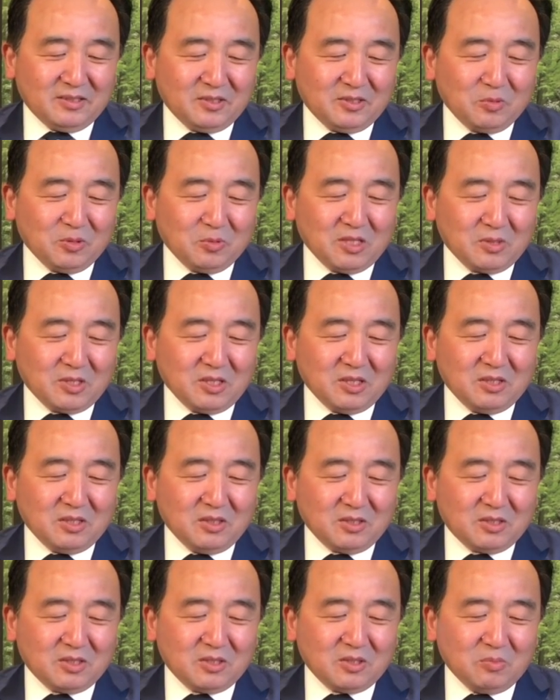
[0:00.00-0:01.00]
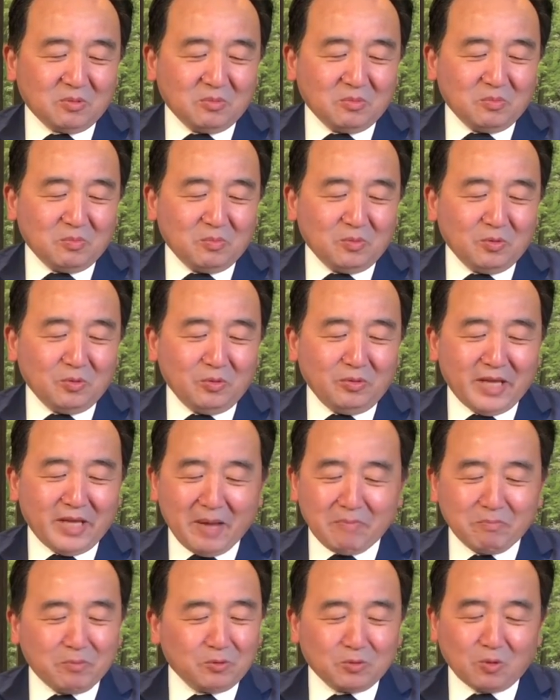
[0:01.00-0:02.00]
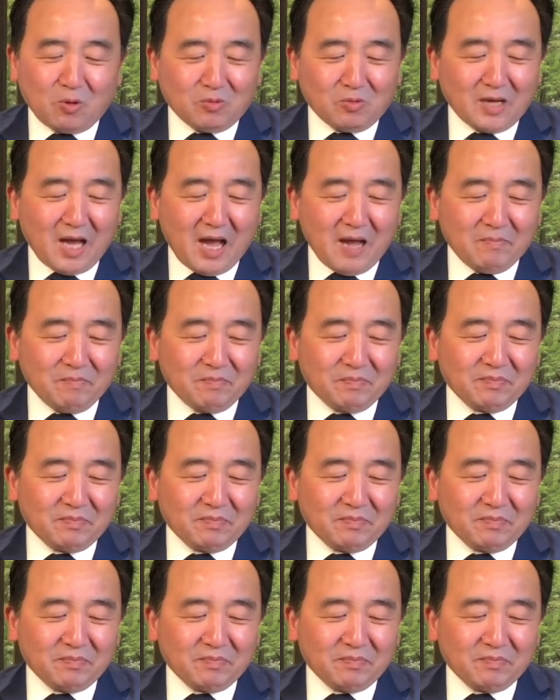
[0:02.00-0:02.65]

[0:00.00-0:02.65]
就各就语言不同了，